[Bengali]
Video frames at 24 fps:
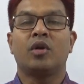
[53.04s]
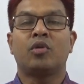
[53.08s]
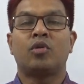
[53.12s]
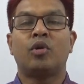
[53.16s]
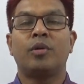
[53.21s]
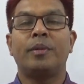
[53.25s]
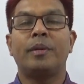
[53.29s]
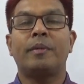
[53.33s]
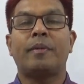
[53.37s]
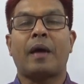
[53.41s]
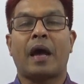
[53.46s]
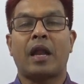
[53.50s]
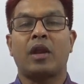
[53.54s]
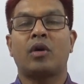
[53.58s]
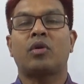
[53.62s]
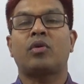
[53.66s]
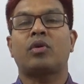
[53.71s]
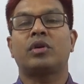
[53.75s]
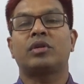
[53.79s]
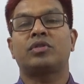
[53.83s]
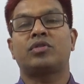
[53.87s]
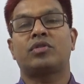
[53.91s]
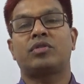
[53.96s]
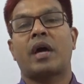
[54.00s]
খুবই ভালো
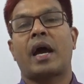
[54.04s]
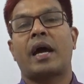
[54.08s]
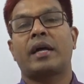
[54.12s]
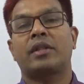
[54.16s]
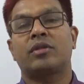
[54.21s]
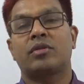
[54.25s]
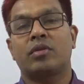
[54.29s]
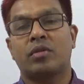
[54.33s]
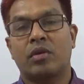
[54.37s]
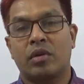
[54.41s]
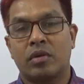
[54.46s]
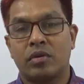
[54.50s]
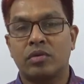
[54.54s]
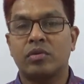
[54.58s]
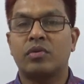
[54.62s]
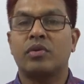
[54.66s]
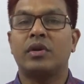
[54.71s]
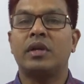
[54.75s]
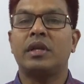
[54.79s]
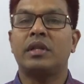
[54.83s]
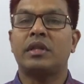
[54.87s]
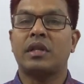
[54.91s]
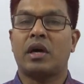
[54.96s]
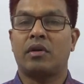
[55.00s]
করে যদি আয়ত্তকরণ
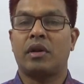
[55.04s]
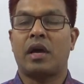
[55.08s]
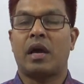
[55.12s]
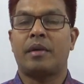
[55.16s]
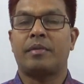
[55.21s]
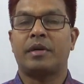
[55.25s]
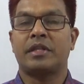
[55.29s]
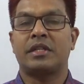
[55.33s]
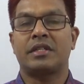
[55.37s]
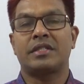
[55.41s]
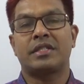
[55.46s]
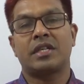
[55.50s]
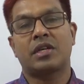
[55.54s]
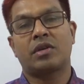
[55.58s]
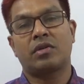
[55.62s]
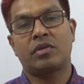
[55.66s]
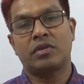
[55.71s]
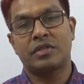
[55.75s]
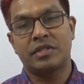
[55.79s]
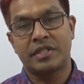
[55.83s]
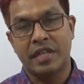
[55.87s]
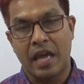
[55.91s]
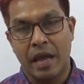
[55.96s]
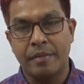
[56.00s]
করি তাহলে আমাদের যে
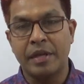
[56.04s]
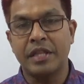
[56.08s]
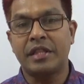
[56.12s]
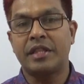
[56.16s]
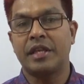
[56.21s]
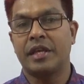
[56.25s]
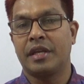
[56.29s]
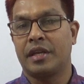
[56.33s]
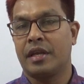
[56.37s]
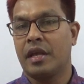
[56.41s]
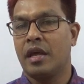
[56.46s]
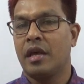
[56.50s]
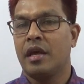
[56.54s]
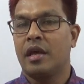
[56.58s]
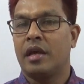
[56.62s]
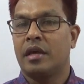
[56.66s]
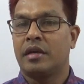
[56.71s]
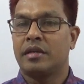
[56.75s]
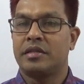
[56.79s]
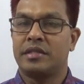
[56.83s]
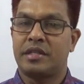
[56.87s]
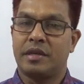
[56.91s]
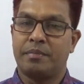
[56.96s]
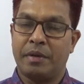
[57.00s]
কোনো জ্যামিতির
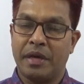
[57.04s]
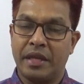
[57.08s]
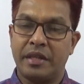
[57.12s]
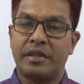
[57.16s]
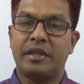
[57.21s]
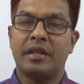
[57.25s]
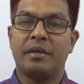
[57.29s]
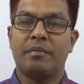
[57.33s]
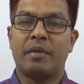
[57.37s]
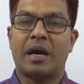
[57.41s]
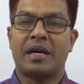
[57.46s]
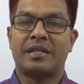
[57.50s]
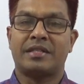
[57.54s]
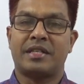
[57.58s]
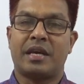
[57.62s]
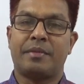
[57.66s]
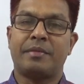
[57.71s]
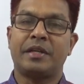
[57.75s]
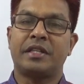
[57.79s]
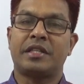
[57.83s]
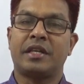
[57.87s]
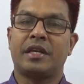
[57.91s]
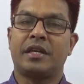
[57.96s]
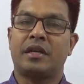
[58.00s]
যে ভীতি বা
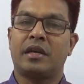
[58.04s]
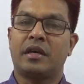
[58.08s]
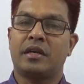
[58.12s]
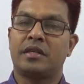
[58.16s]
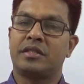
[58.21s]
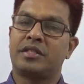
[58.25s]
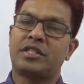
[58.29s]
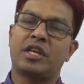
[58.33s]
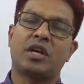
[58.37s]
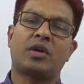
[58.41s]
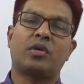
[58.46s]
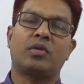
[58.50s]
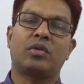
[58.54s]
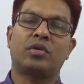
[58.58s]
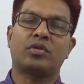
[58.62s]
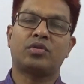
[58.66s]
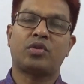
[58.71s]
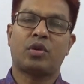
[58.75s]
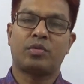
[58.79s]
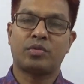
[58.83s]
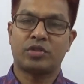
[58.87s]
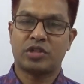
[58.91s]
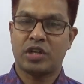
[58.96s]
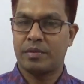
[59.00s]
জ্যামিতির যে কোনো
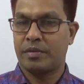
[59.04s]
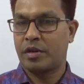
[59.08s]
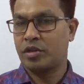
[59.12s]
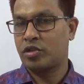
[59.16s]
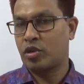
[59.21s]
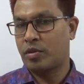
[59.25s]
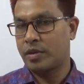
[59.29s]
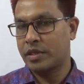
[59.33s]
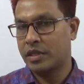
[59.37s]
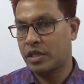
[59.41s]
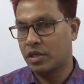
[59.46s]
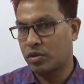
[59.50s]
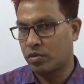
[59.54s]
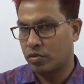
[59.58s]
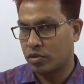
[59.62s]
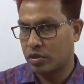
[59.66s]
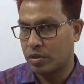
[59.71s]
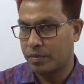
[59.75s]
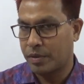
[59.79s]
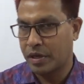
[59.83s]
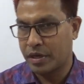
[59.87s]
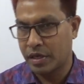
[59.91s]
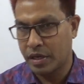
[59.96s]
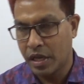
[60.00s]
সমস্যা আমরা সমাধান
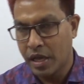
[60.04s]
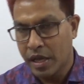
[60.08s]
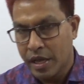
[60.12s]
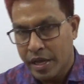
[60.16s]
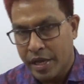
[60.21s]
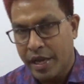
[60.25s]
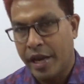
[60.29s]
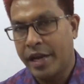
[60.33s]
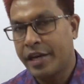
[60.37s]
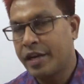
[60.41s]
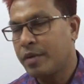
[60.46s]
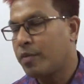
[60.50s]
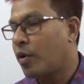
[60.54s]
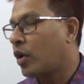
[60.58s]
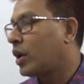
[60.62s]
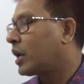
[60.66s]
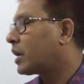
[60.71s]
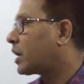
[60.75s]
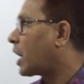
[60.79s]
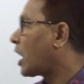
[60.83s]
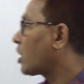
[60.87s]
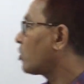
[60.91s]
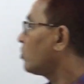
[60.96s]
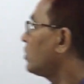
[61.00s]
করতে পারি এটি
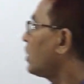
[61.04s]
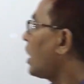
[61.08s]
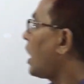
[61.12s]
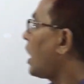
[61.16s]
বলার কারণ